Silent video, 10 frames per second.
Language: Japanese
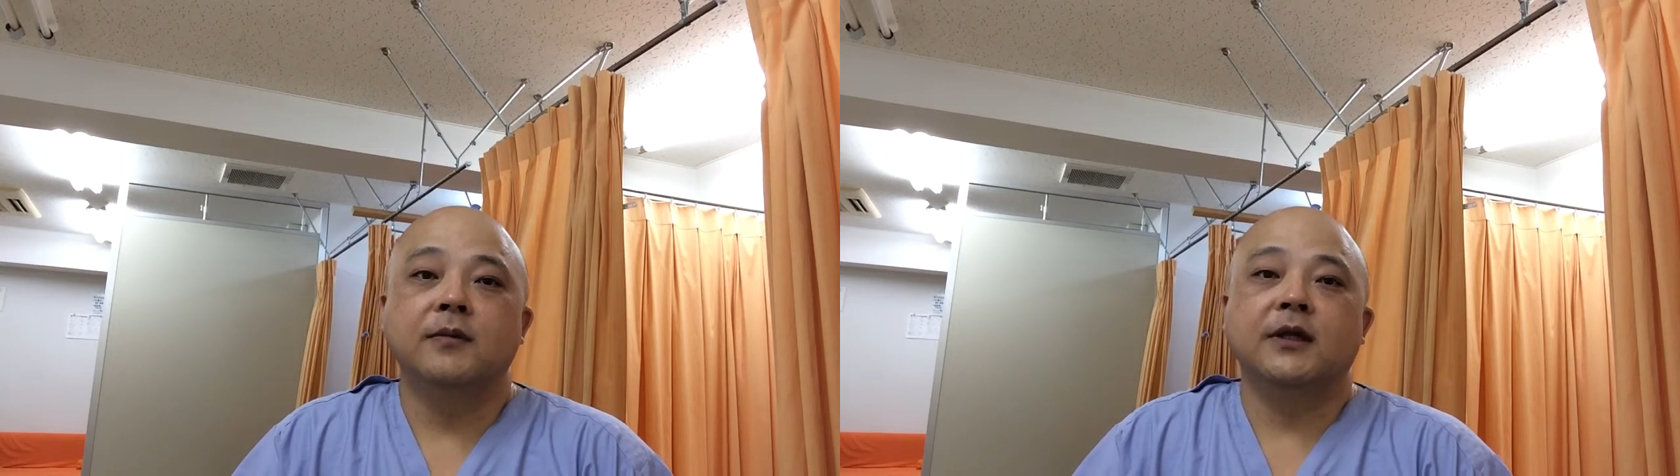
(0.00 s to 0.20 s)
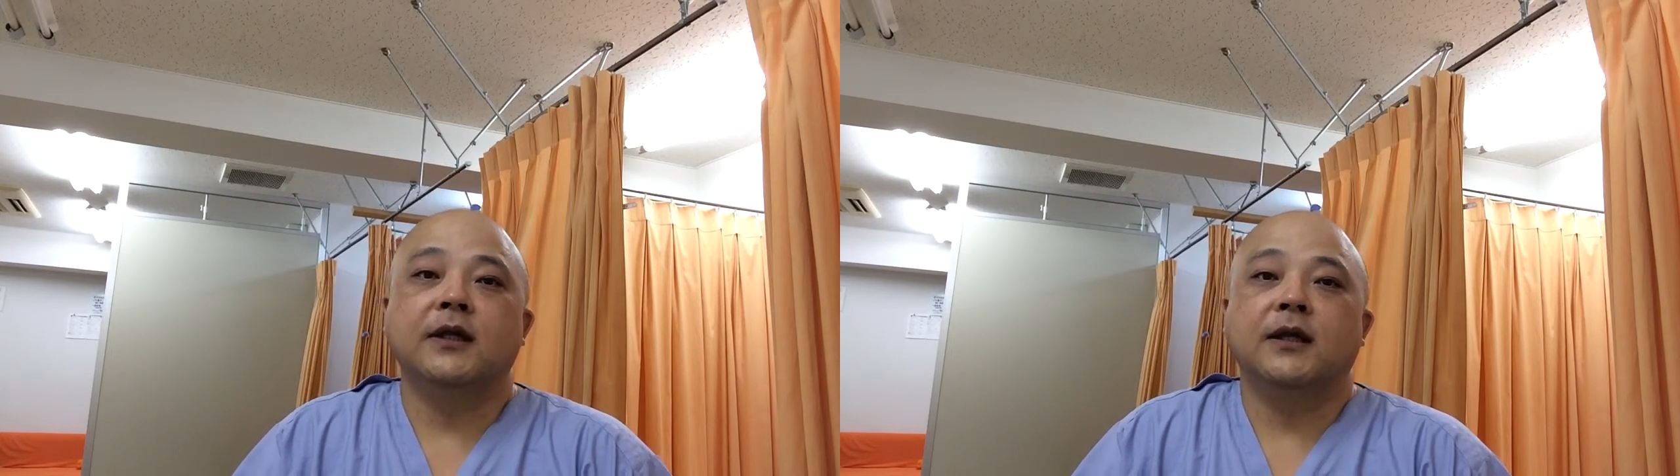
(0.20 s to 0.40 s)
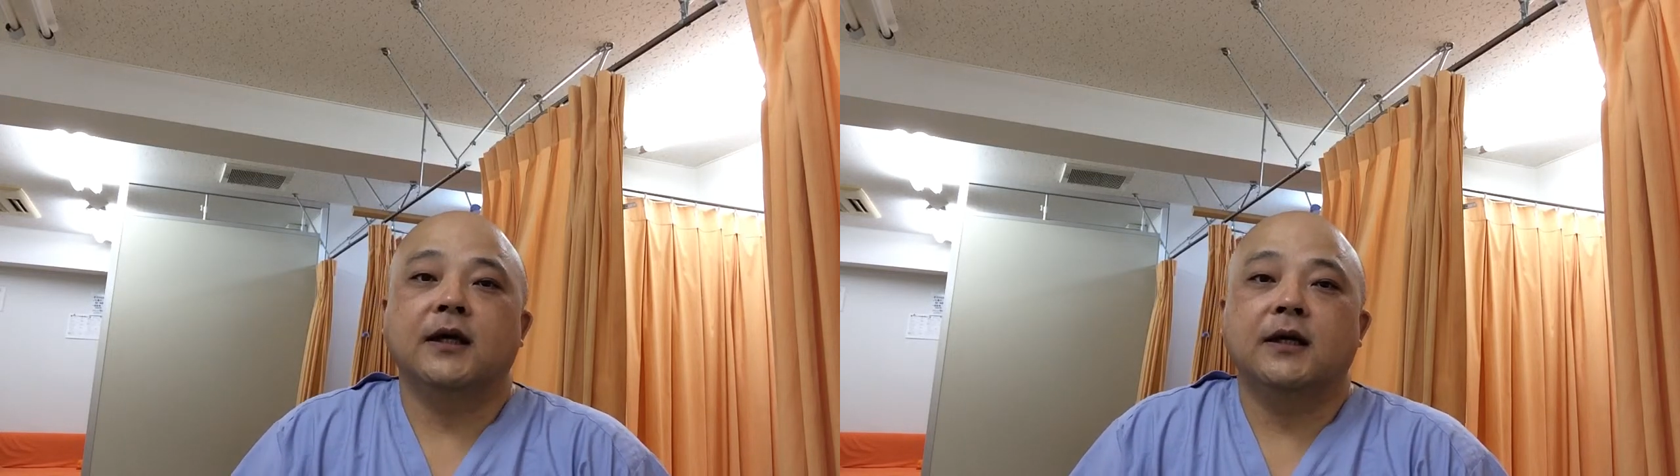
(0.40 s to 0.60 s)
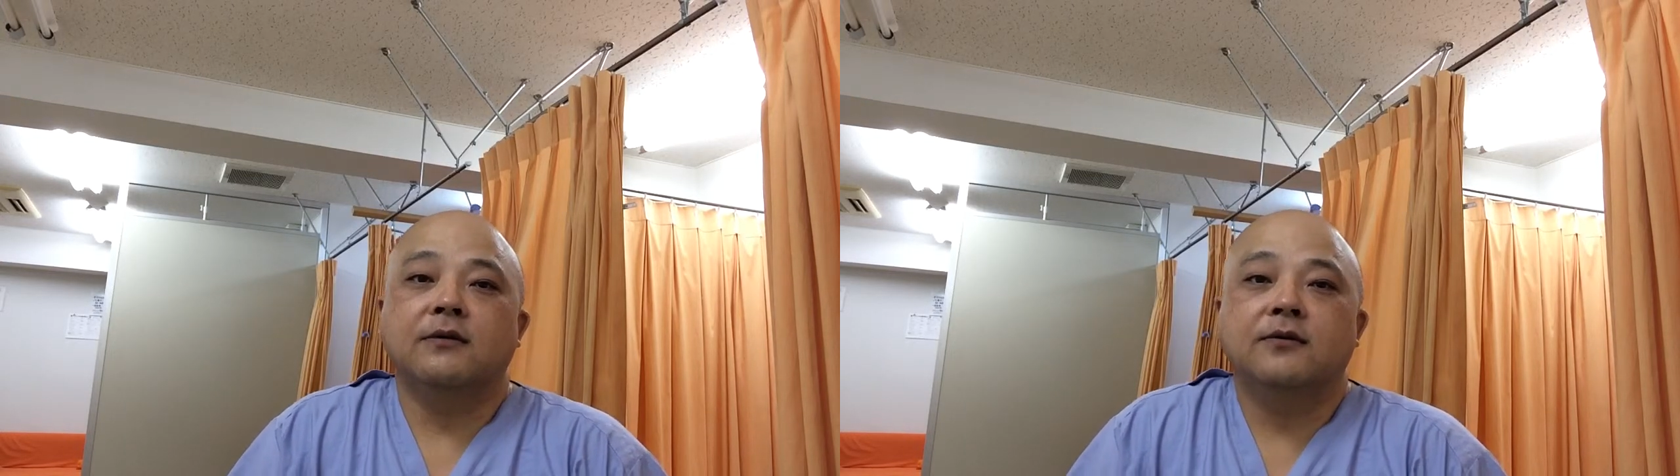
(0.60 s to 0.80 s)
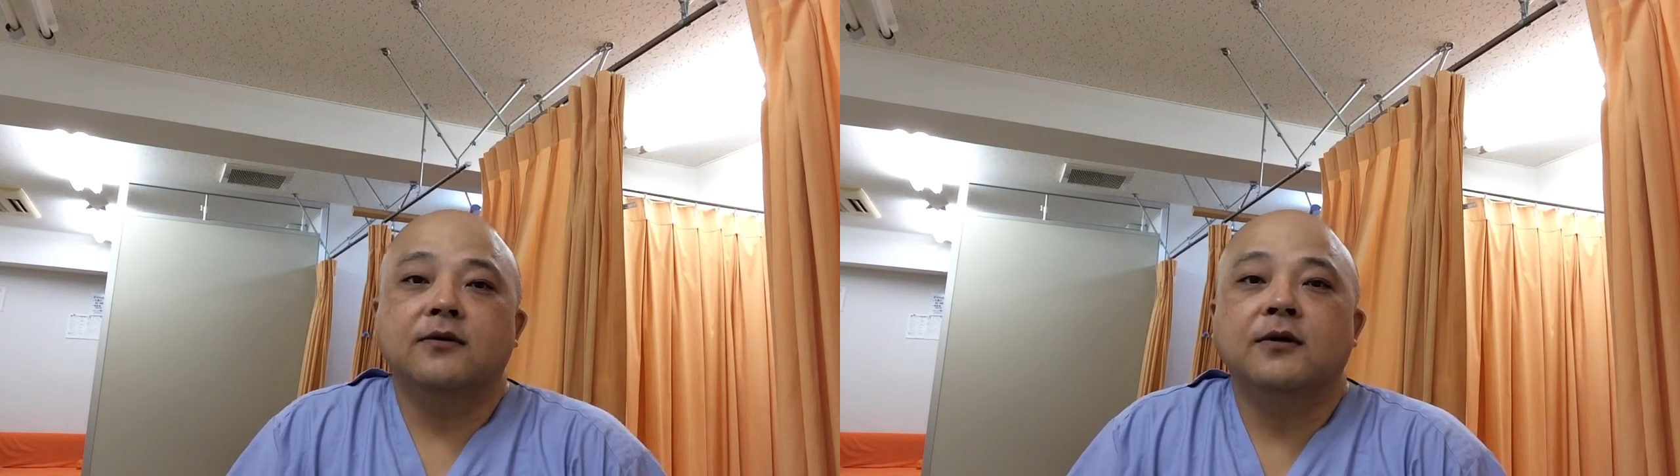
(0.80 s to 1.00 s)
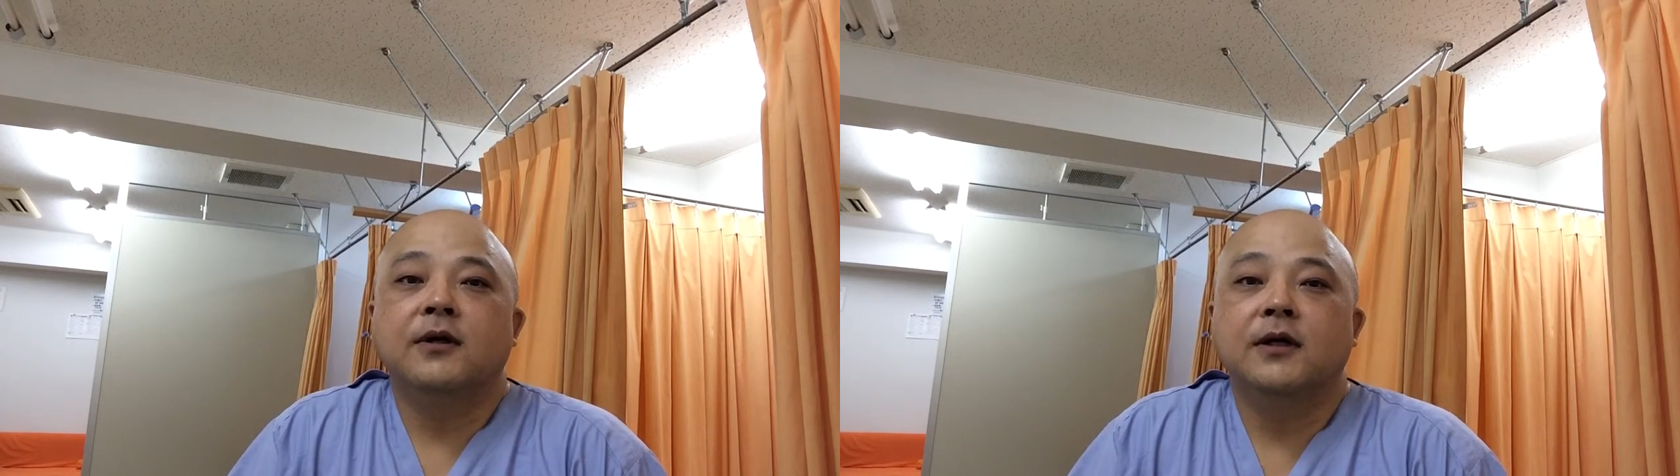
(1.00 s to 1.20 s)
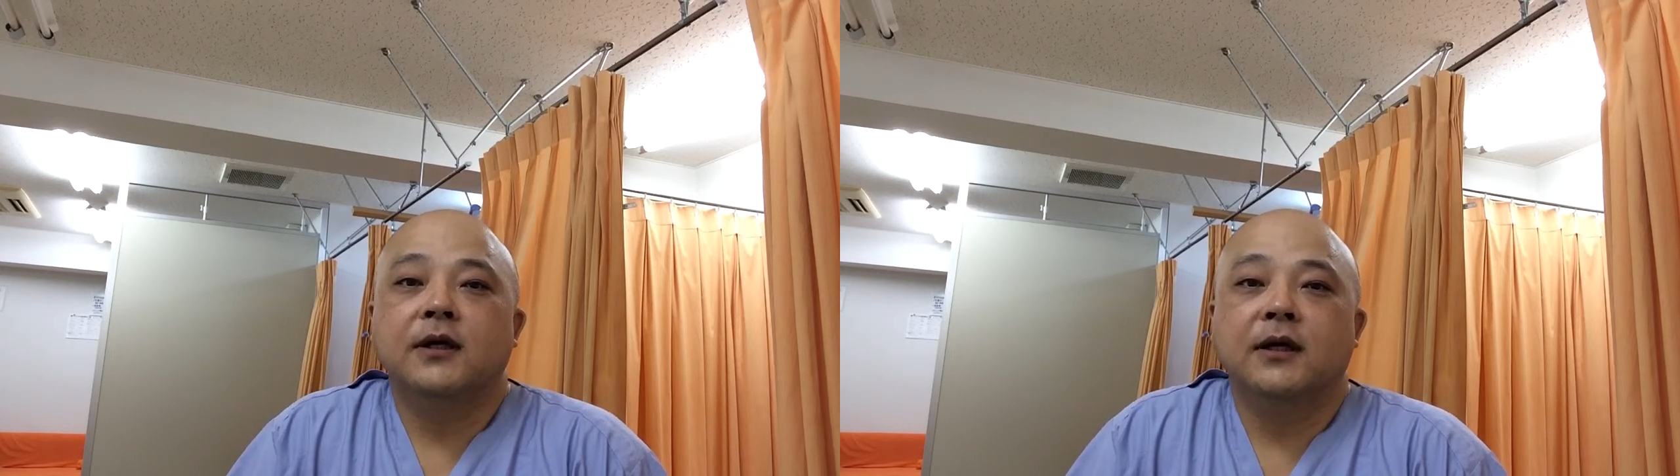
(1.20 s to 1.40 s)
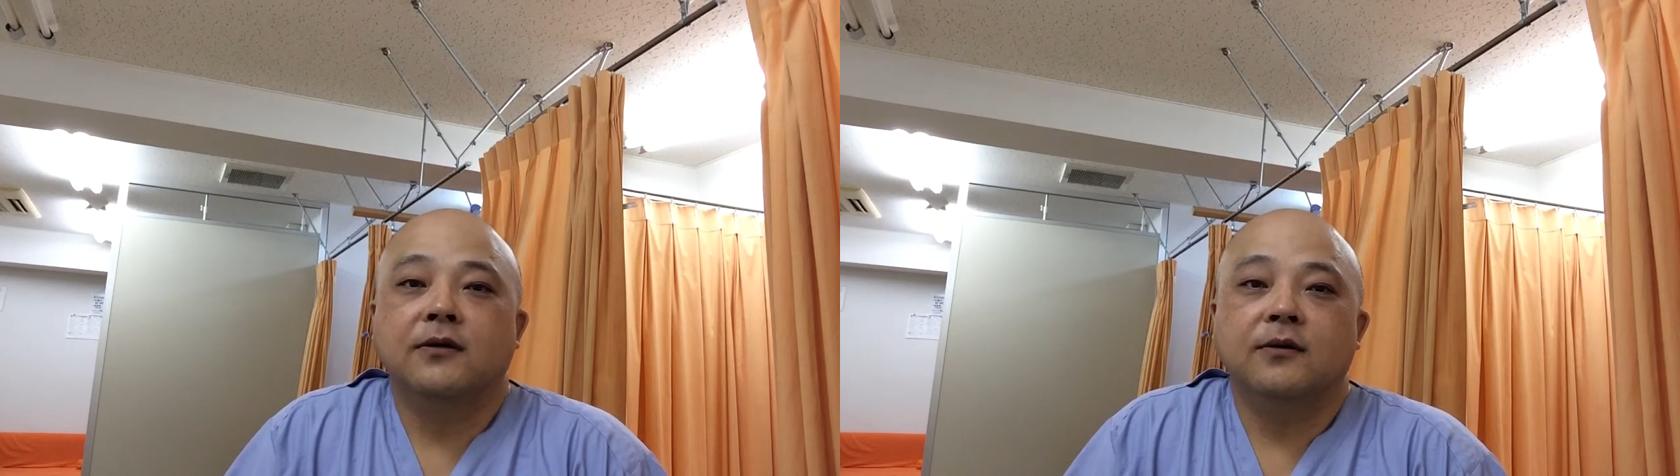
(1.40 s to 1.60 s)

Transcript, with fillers: 見ていただけるとあ